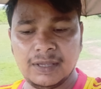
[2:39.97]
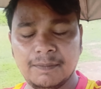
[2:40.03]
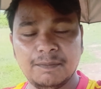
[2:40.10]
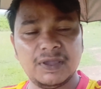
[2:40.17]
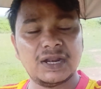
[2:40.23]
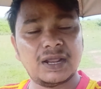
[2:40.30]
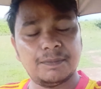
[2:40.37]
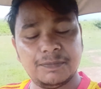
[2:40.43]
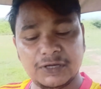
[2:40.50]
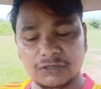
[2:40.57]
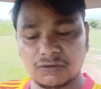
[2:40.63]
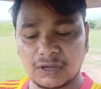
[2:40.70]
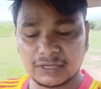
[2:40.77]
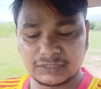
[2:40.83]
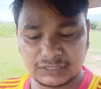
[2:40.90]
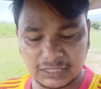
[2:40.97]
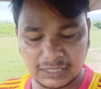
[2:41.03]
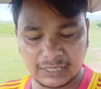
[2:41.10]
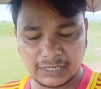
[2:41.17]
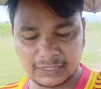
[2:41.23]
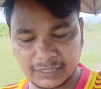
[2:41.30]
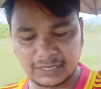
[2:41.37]
मेरा वीडियो अच्छा
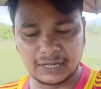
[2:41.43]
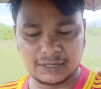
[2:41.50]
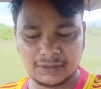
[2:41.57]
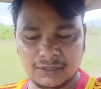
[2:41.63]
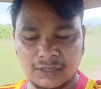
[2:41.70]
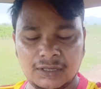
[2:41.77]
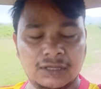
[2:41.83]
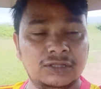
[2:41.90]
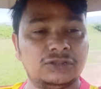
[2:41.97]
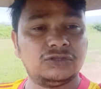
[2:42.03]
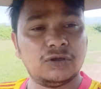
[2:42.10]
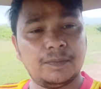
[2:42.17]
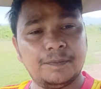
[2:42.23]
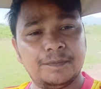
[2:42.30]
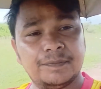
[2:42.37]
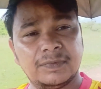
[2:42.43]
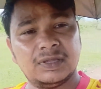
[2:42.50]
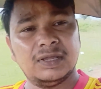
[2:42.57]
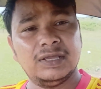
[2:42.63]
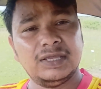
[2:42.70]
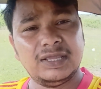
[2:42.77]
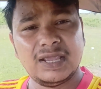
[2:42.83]
लगेगा तो
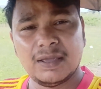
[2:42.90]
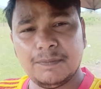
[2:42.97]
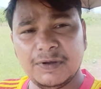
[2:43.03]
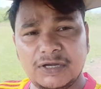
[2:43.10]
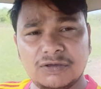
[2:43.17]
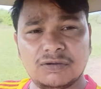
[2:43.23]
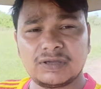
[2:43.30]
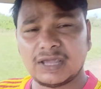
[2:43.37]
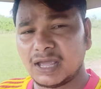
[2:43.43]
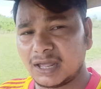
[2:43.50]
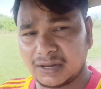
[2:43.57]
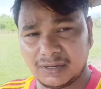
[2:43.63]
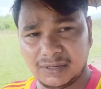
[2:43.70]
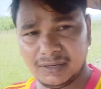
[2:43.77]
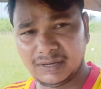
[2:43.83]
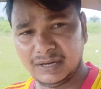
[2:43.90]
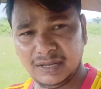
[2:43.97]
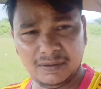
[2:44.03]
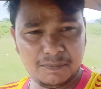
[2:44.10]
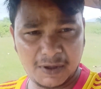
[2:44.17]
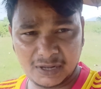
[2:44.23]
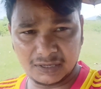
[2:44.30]
ये वीडियो क्या
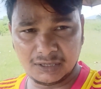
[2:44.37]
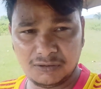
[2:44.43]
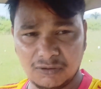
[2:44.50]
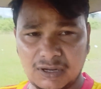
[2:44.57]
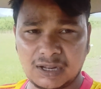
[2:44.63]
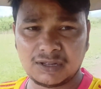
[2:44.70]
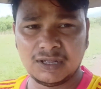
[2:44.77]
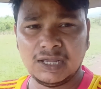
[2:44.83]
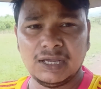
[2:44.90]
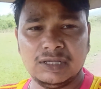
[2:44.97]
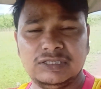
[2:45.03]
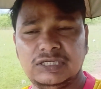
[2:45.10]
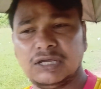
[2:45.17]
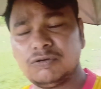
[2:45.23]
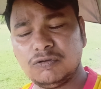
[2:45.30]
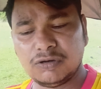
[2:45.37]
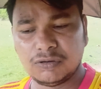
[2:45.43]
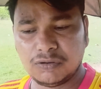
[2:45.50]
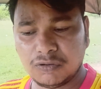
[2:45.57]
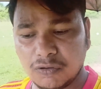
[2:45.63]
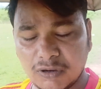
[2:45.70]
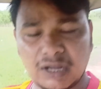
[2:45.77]
नहीं वायरल होगा ज़रूर
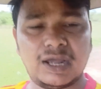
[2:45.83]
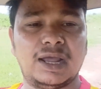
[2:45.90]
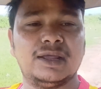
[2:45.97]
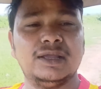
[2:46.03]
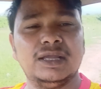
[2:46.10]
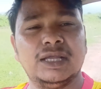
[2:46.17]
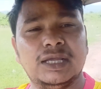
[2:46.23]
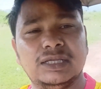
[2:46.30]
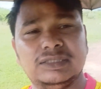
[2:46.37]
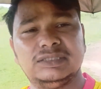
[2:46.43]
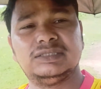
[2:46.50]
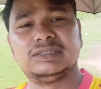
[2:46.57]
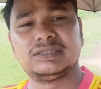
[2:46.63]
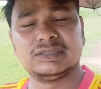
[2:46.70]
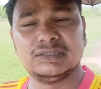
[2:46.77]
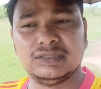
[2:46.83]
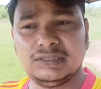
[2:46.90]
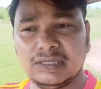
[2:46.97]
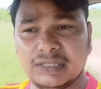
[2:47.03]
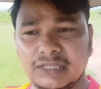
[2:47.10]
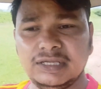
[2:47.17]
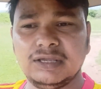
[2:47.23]
होगा
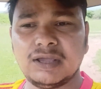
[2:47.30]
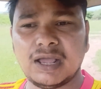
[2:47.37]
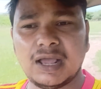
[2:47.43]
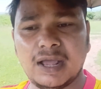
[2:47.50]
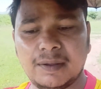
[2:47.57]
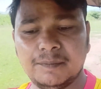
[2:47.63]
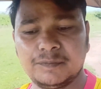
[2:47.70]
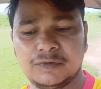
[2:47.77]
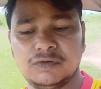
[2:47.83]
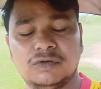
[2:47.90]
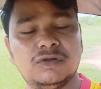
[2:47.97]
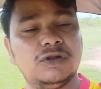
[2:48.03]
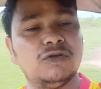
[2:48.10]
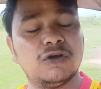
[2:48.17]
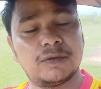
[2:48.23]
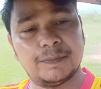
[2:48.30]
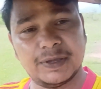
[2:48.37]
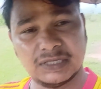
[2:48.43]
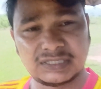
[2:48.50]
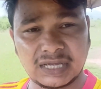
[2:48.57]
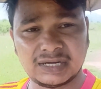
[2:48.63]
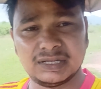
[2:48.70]
यदि हमको लोग
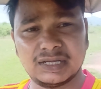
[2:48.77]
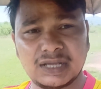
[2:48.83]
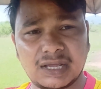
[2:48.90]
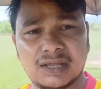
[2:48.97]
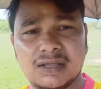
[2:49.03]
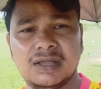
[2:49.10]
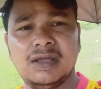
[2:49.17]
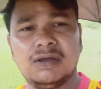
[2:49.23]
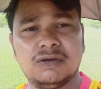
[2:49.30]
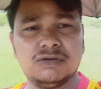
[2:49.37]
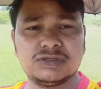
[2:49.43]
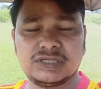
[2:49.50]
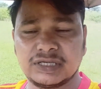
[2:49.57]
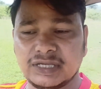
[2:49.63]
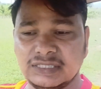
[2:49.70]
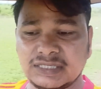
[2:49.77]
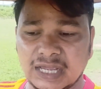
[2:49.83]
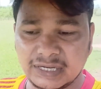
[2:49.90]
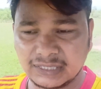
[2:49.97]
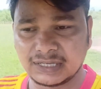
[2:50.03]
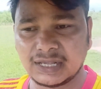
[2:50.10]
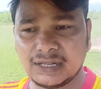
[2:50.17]
पहचानेगा हो सके
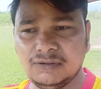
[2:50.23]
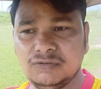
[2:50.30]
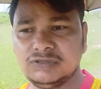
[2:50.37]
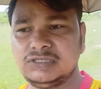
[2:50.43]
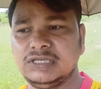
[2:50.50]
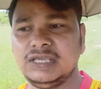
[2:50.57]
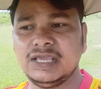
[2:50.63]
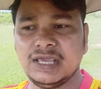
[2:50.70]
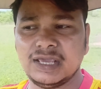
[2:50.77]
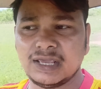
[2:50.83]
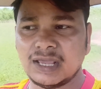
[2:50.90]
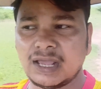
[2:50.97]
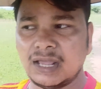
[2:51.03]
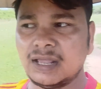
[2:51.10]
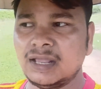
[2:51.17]
जानेगा कुछ ये